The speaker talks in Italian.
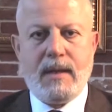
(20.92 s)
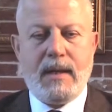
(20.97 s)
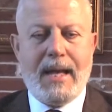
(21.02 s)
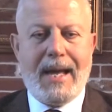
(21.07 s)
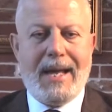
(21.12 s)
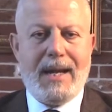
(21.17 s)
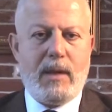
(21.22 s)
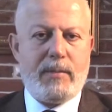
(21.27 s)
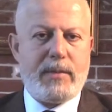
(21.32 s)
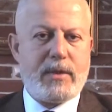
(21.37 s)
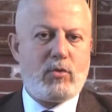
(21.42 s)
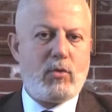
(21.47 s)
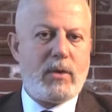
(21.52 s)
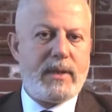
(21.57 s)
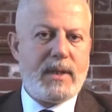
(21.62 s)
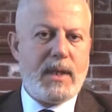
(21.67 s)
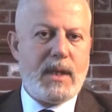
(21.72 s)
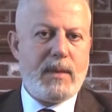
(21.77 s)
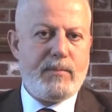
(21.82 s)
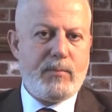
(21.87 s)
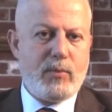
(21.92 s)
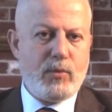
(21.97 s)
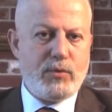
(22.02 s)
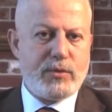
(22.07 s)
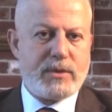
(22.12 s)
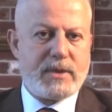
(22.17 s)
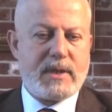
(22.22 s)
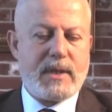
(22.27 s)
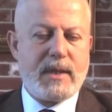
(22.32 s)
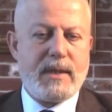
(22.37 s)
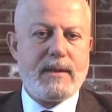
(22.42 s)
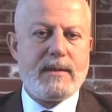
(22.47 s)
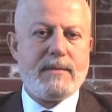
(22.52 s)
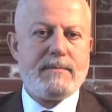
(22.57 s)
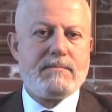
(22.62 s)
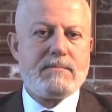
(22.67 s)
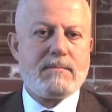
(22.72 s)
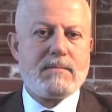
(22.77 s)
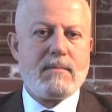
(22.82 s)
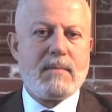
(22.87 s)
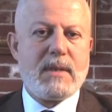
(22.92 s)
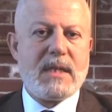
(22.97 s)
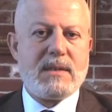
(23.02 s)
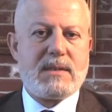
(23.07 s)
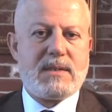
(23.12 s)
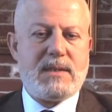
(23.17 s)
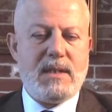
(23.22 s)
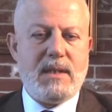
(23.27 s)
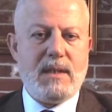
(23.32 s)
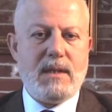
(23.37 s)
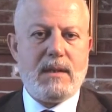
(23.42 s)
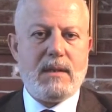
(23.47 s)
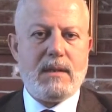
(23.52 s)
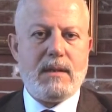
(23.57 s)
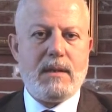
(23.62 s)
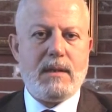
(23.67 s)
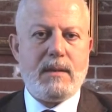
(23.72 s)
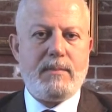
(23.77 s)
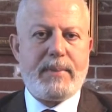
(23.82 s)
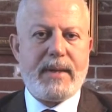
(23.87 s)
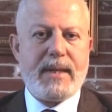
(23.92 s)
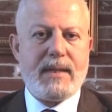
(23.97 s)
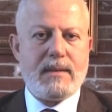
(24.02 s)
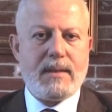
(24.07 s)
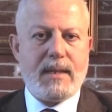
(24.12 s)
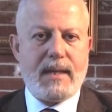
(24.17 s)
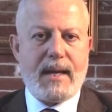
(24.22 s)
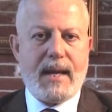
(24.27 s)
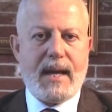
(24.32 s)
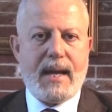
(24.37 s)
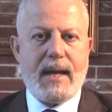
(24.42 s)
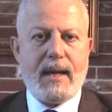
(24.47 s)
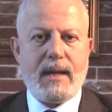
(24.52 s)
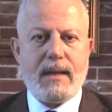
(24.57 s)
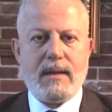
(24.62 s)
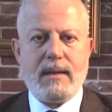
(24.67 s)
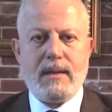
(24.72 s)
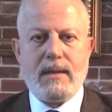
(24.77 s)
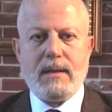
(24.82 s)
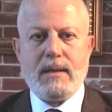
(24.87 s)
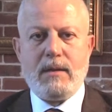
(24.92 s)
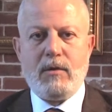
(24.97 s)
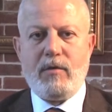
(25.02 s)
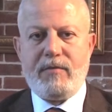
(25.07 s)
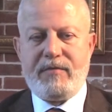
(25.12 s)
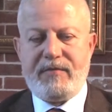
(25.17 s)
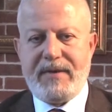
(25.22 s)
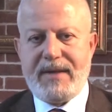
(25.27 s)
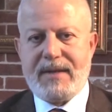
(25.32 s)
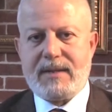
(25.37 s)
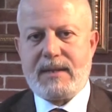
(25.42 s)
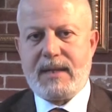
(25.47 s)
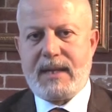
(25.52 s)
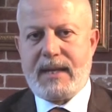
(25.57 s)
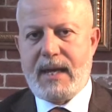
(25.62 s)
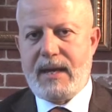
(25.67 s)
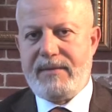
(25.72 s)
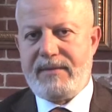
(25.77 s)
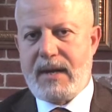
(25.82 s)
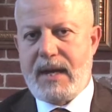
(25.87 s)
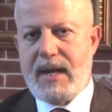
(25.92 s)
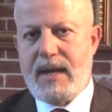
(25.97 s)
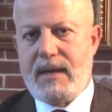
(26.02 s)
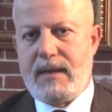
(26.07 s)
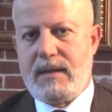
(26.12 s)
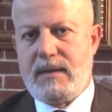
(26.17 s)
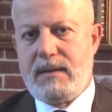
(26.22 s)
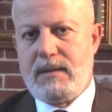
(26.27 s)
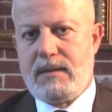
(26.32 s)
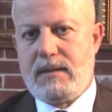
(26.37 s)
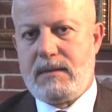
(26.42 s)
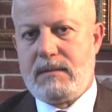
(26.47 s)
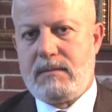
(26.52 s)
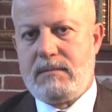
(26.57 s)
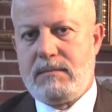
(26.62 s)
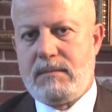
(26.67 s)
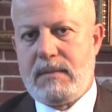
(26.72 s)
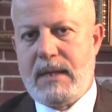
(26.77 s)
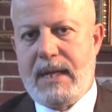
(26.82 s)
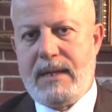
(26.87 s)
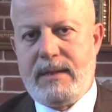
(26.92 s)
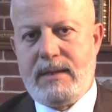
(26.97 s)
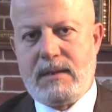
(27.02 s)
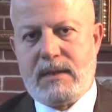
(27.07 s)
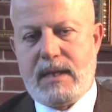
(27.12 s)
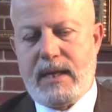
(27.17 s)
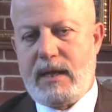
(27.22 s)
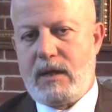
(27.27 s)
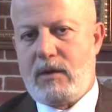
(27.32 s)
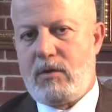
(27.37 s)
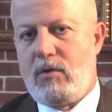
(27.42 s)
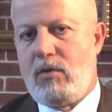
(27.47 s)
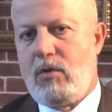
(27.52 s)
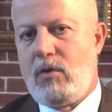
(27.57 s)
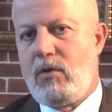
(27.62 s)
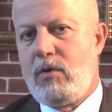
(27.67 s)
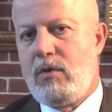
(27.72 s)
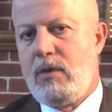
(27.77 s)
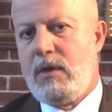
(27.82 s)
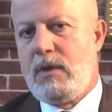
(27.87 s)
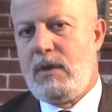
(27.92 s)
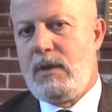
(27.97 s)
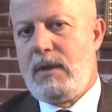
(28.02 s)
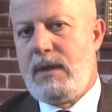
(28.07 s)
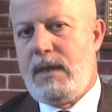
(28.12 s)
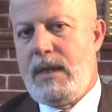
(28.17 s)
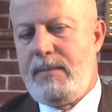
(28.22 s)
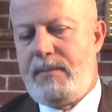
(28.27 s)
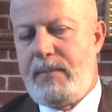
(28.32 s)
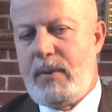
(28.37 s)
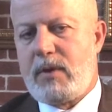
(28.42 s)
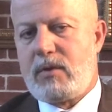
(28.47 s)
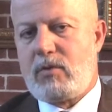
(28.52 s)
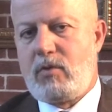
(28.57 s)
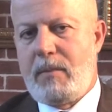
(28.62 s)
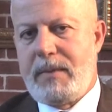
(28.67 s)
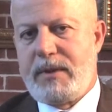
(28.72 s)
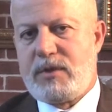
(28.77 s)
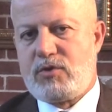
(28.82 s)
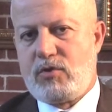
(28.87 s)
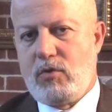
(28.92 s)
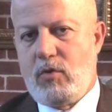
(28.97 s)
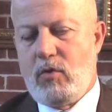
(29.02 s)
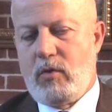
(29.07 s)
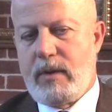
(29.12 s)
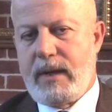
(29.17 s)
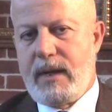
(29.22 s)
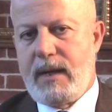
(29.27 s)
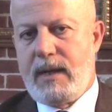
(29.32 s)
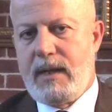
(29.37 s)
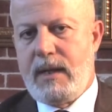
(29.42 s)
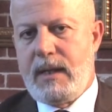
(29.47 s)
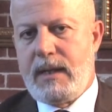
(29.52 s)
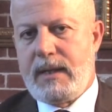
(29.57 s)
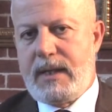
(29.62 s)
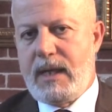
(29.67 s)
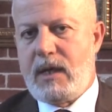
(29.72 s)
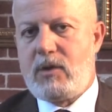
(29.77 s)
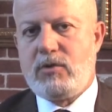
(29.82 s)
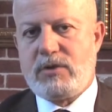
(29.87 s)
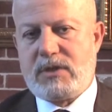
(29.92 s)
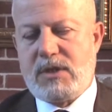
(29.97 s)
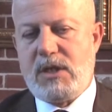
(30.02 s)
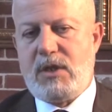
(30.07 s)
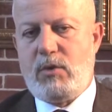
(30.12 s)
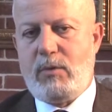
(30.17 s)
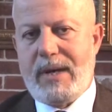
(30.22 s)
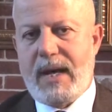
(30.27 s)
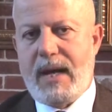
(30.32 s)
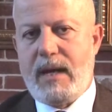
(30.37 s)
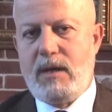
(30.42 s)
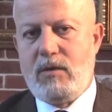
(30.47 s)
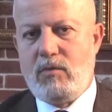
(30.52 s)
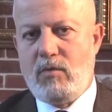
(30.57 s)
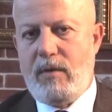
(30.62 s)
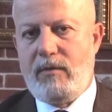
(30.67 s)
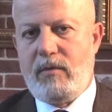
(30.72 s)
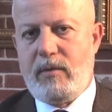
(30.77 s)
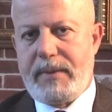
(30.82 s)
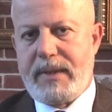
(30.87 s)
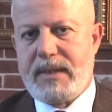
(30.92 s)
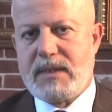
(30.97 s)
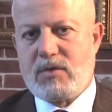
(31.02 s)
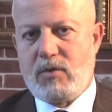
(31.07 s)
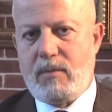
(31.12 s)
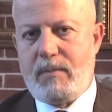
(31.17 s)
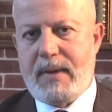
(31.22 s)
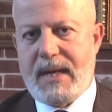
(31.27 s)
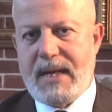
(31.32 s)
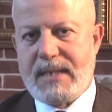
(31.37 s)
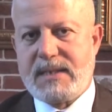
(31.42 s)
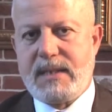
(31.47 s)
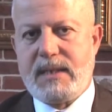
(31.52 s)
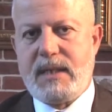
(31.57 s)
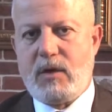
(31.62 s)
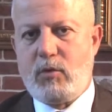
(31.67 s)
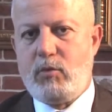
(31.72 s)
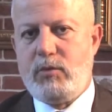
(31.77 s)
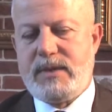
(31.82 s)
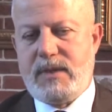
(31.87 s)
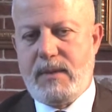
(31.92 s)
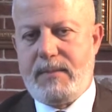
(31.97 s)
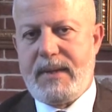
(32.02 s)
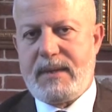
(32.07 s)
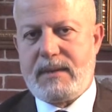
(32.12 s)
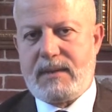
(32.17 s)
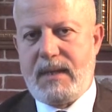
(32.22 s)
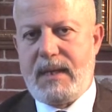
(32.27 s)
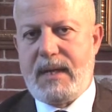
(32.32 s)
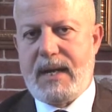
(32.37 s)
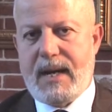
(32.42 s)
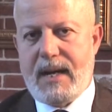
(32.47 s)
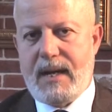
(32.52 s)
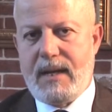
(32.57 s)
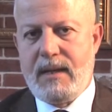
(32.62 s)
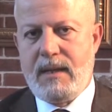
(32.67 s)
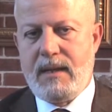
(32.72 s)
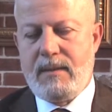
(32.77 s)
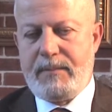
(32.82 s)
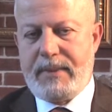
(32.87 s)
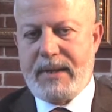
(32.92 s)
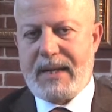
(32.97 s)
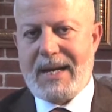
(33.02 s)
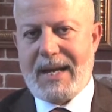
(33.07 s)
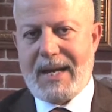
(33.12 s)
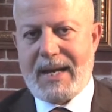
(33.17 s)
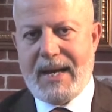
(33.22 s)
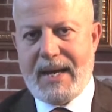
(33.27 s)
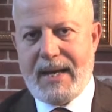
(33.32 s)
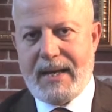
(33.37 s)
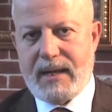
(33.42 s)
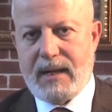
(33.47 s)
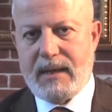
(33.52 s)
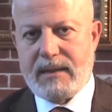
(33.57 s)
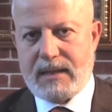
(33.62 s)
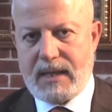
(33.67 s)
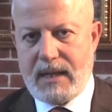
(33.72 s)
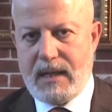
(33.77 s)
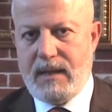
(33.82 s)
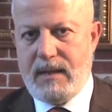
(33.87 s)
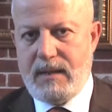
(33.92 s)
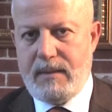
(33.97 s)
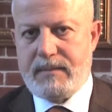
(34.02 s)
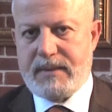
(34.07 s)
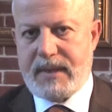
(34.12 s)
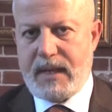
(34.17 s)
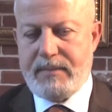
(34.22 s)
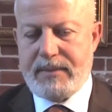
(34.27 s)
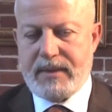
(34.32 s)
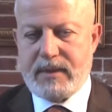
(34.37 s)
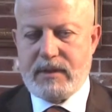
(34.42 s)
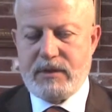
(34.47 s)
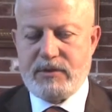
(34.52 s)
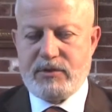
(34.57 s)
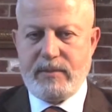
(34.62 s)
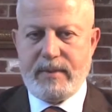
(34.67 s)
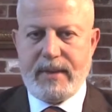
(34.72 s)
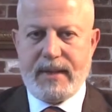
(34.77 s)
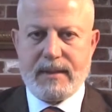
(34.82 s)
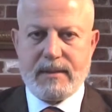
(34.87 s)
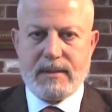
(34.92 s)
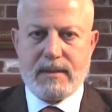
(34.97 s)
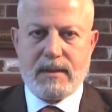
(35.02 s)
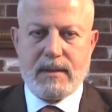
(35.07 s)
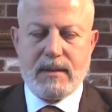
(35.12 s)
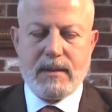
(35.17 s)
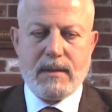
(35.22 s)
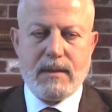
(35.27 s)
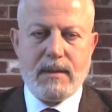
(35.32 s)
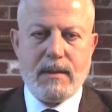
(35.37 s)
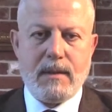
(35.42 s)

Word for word: All'apertura delle buste si eh, prenderà eh, l'offerta che avrà eh, all'interno l'importo maggiore che costituirà il nuovo prezzo base da cui si partirà per la gara tra, gli, tra i partecipanti.